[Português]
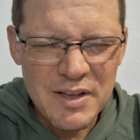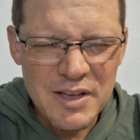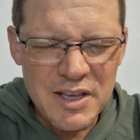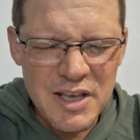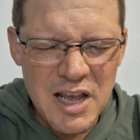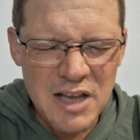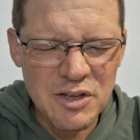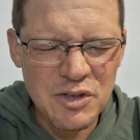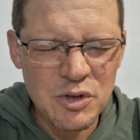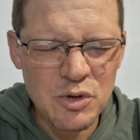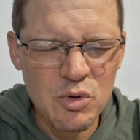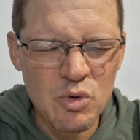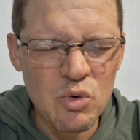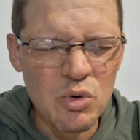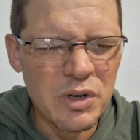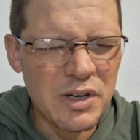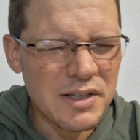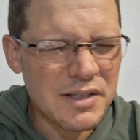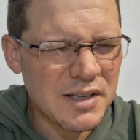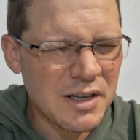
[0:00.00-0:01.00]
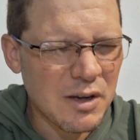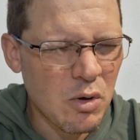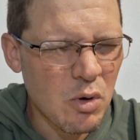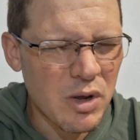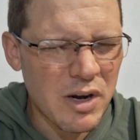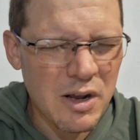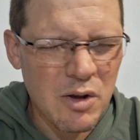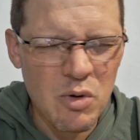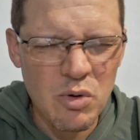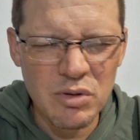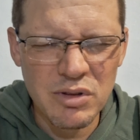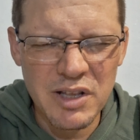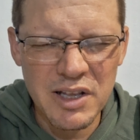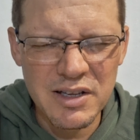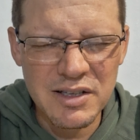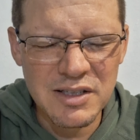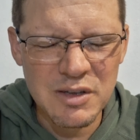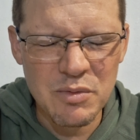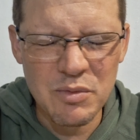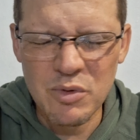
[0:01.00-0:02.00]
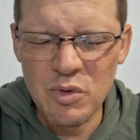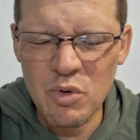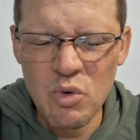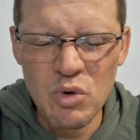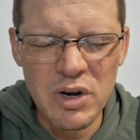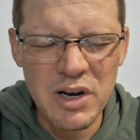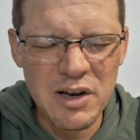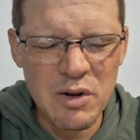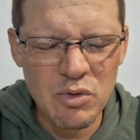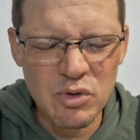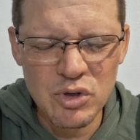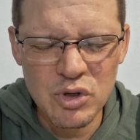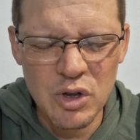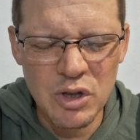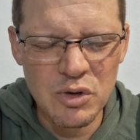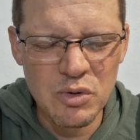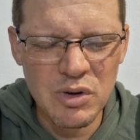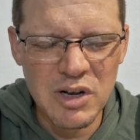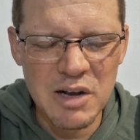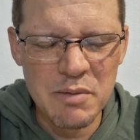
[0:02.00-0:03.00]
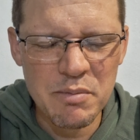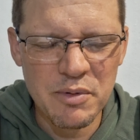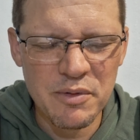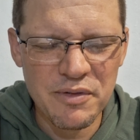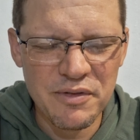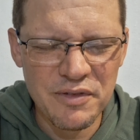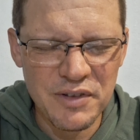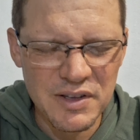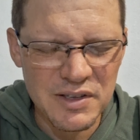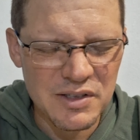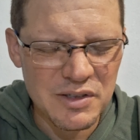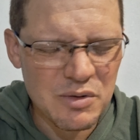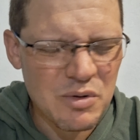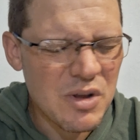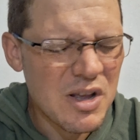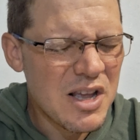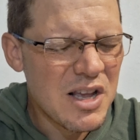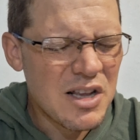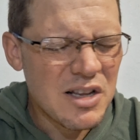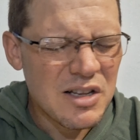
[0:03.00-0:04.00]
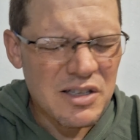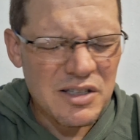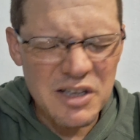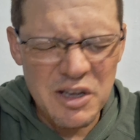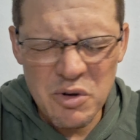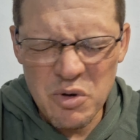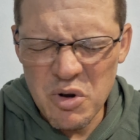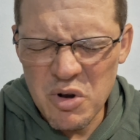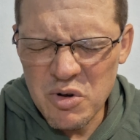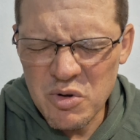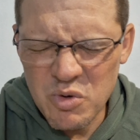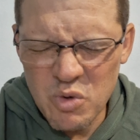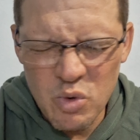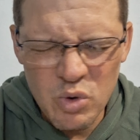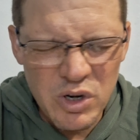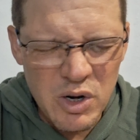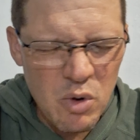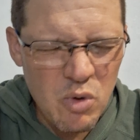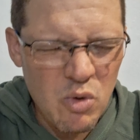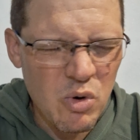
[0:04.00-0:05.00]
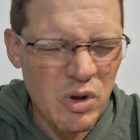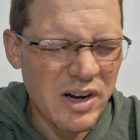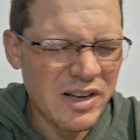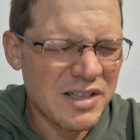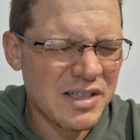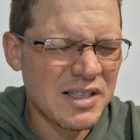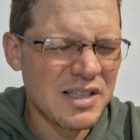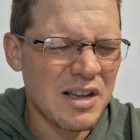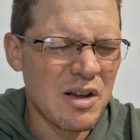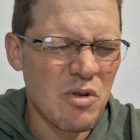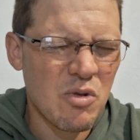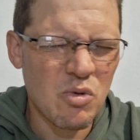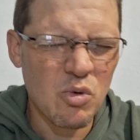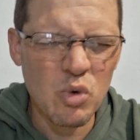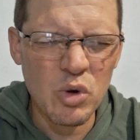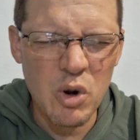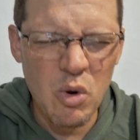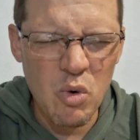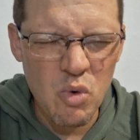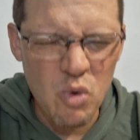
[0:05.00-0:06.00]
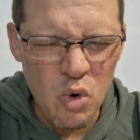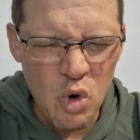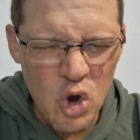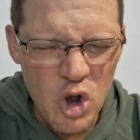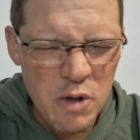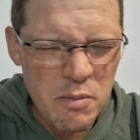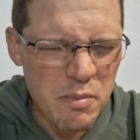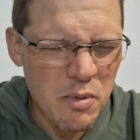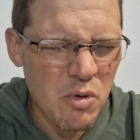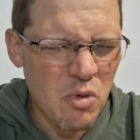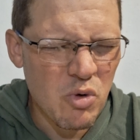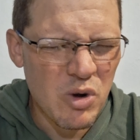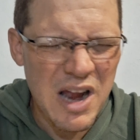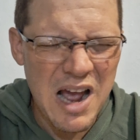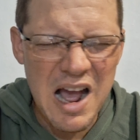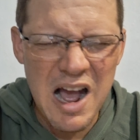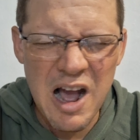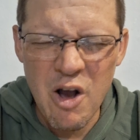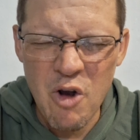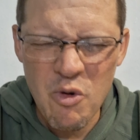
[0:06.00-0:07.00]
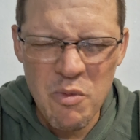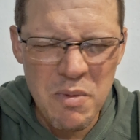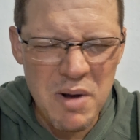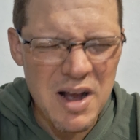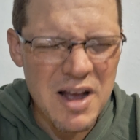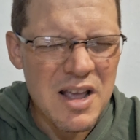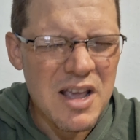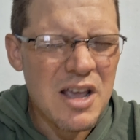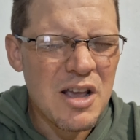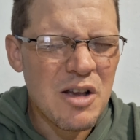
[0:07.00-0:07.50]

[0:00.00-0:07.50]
e as curas agora aconteçam cura não só no campo físico. Senhor, cura o coração, cura o corpo, cura a alma,